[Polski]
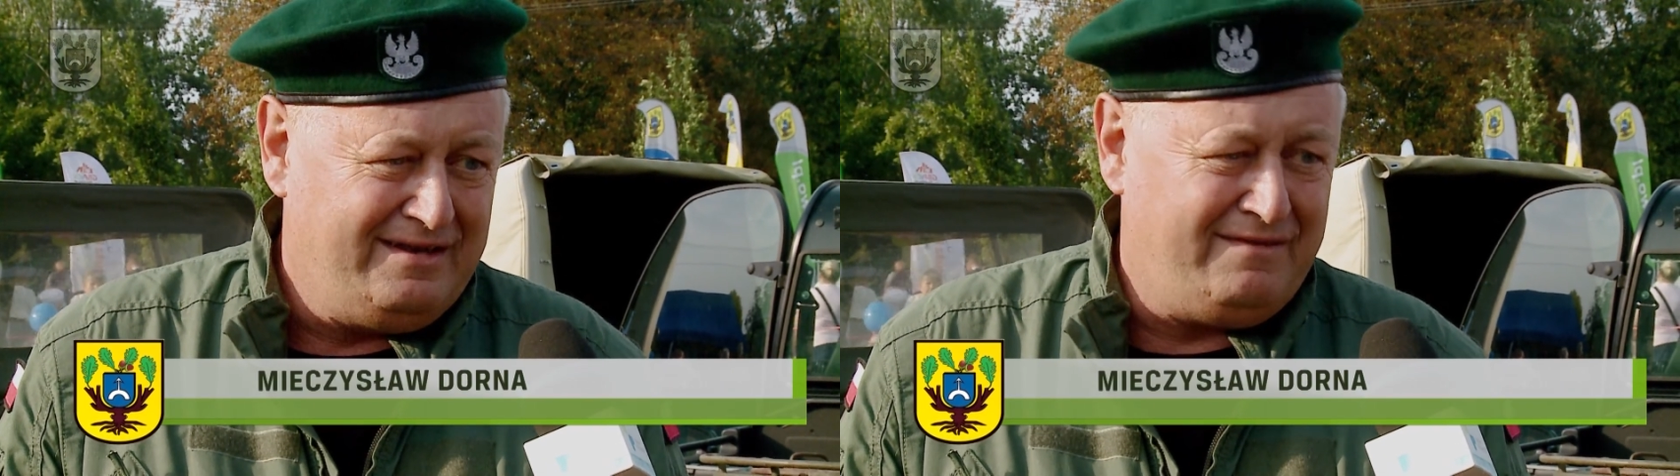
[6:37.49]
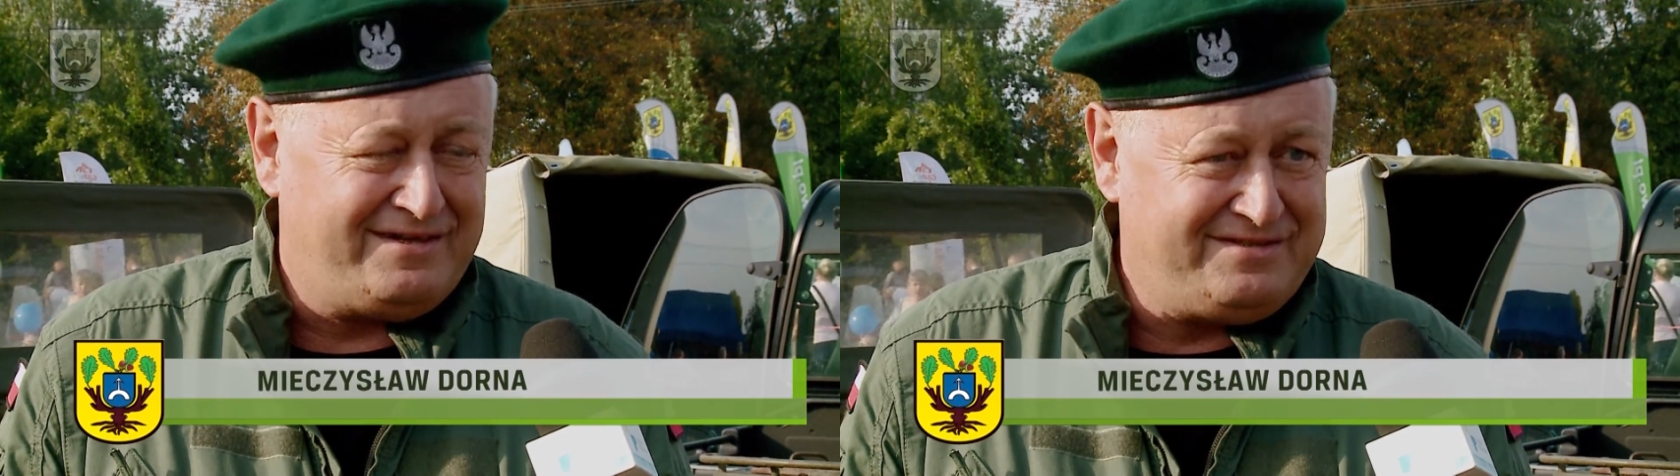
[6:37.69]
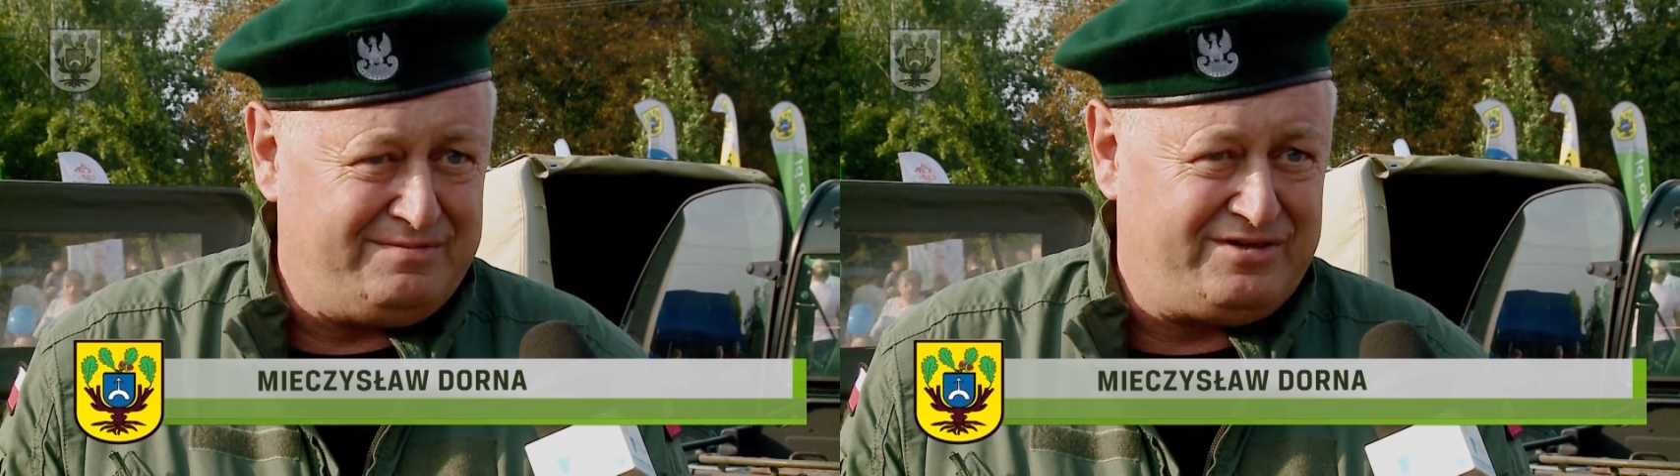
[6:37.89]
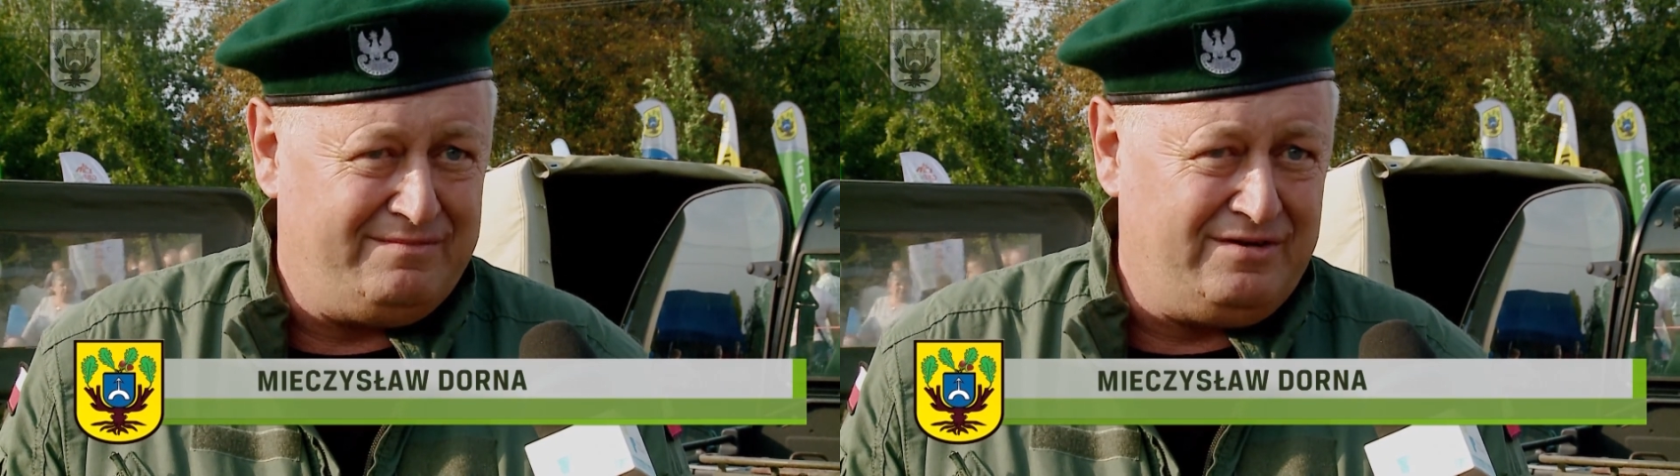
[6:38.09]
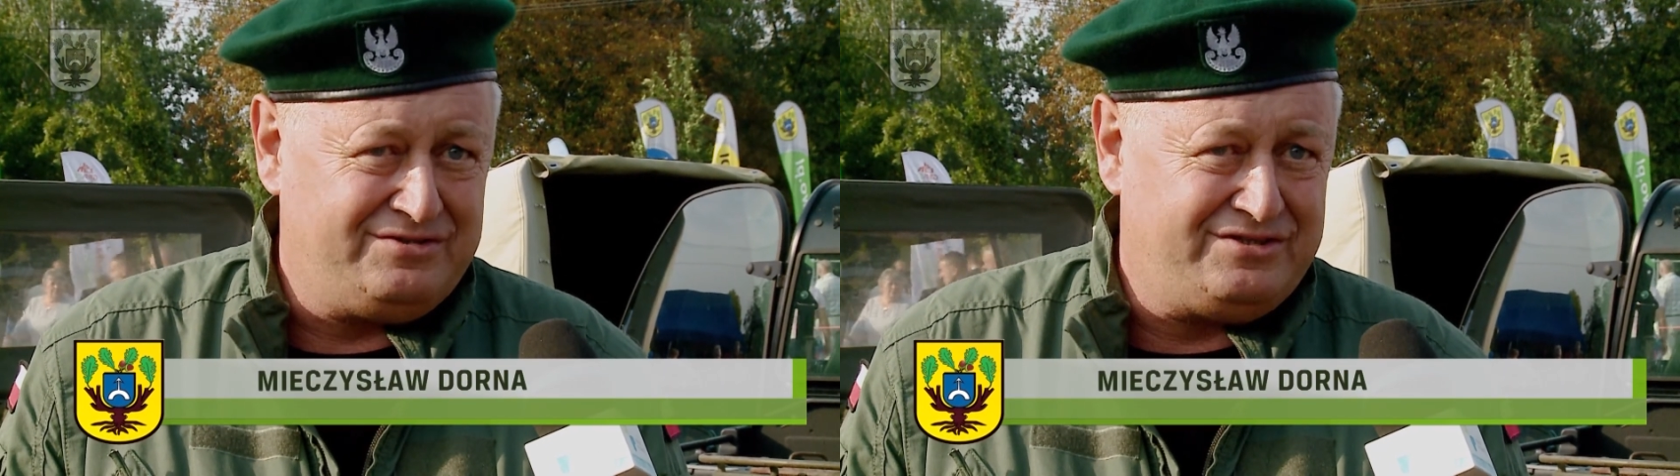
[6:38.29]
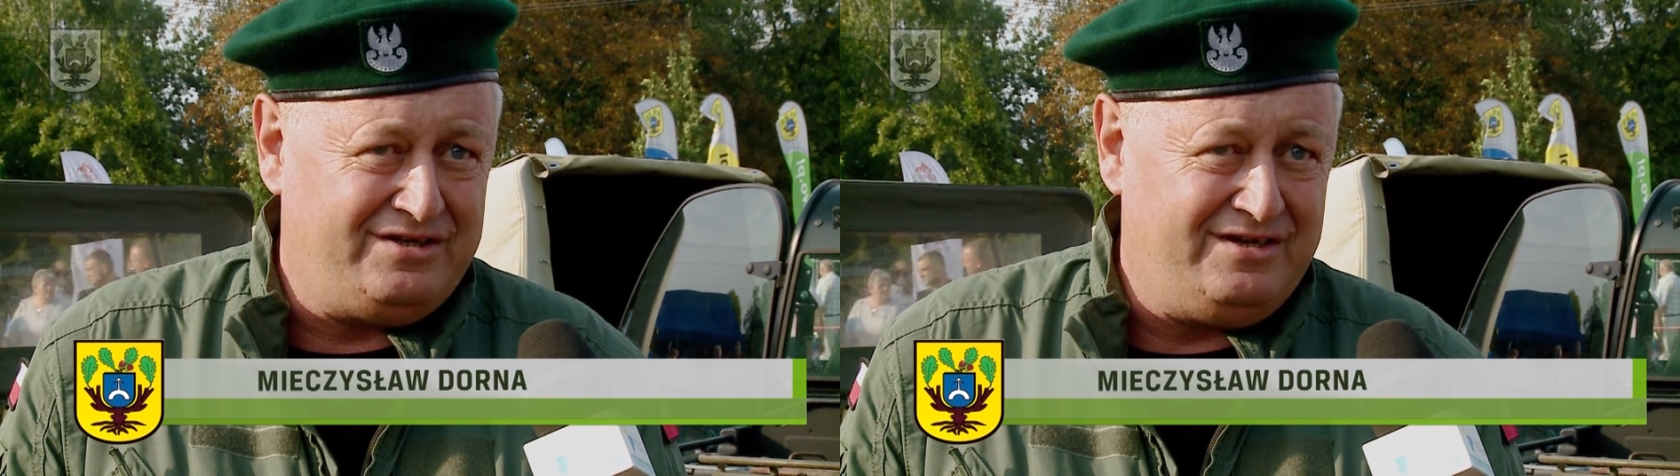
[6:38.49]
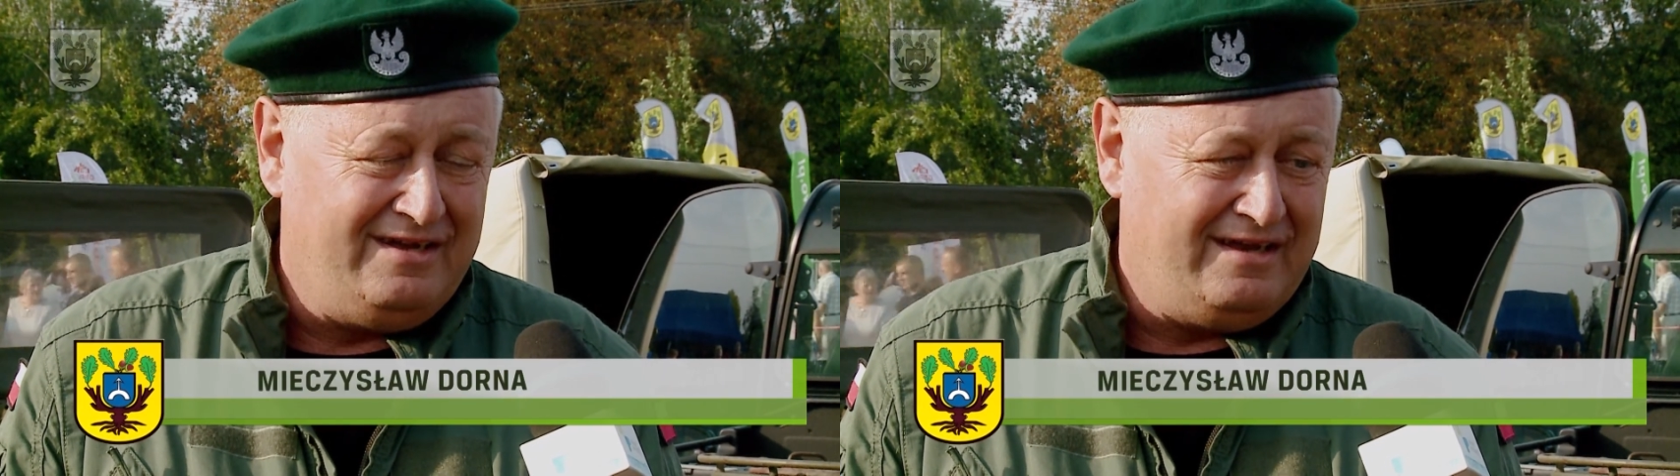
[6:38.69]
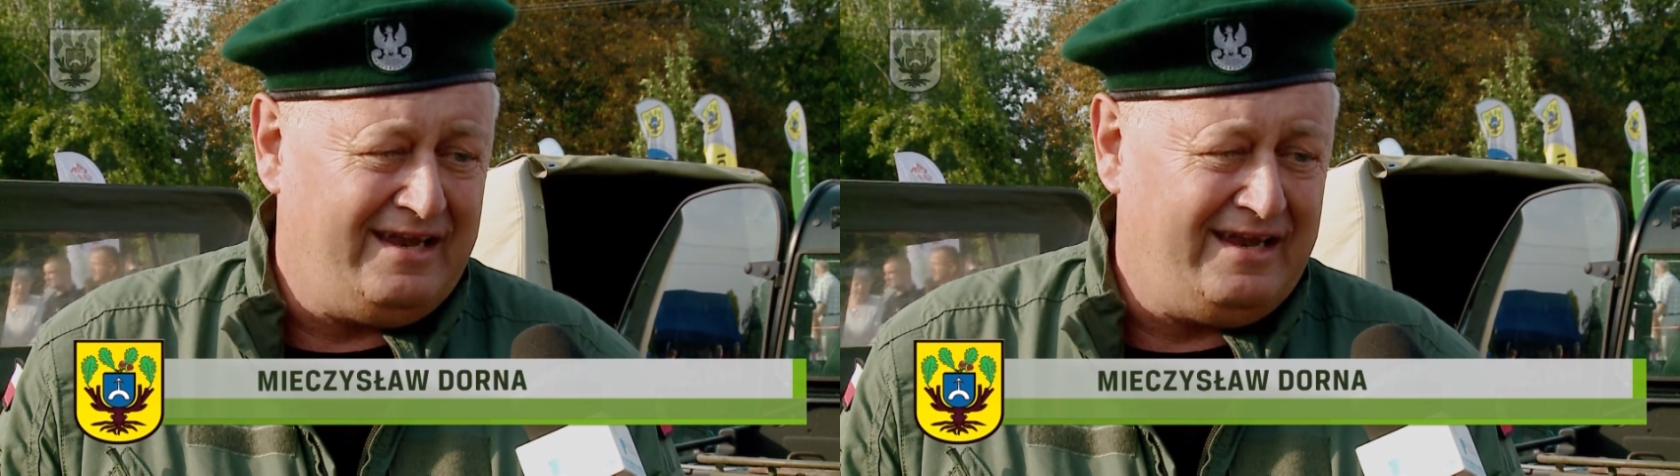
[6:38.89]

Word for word: do własnej przyjemności,